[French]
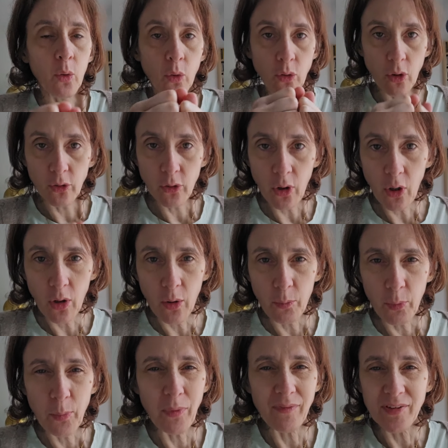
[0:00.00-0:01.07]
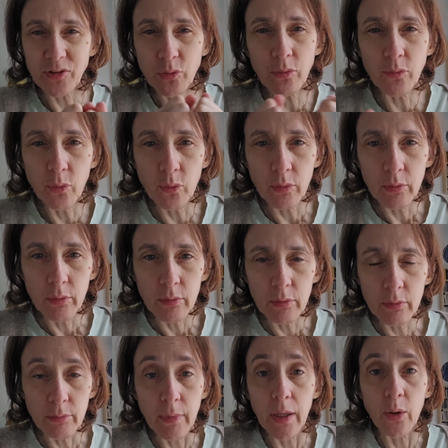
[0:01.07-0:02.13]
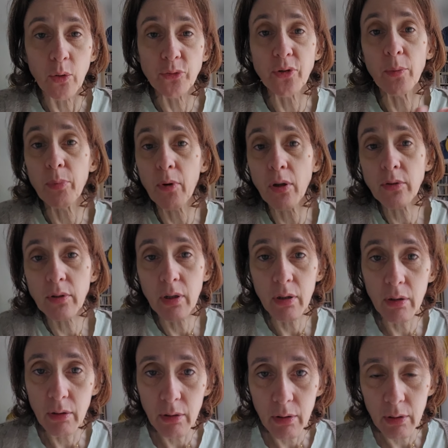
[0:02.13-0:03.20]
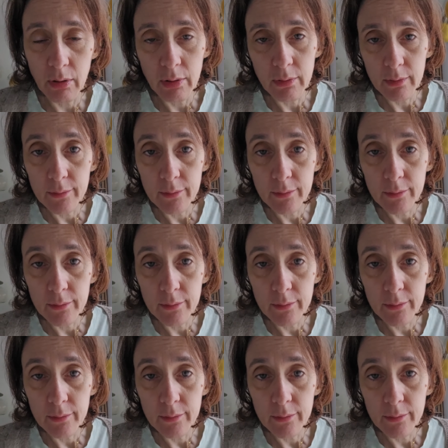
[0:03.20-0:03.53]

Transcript: on l'endort pour pas faire ce qu'on veut. Mais autant prendre un,